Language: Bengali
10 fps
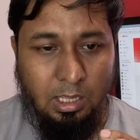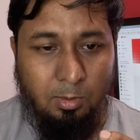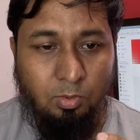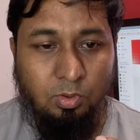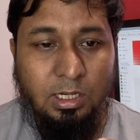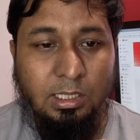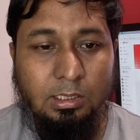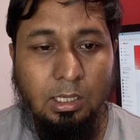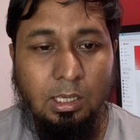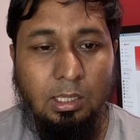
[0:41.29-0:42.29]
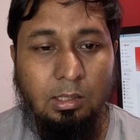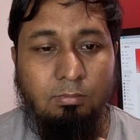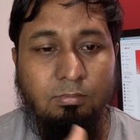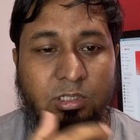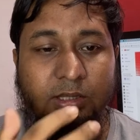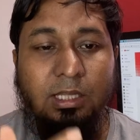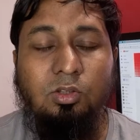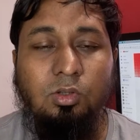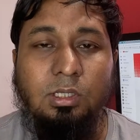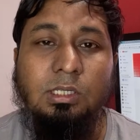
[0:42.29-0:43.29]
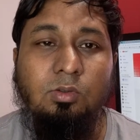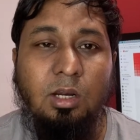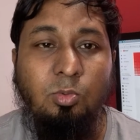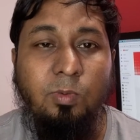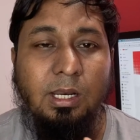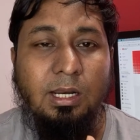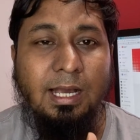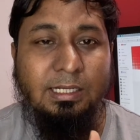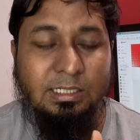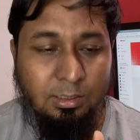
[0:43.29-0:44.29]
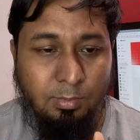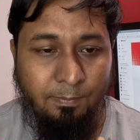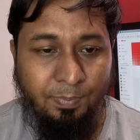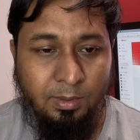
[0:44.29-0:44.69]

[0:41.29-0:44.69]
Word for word: এবং ওনারা সিদ্ধান্ত নেয় যে ওনারা মোবাইলের কাজ শিখবে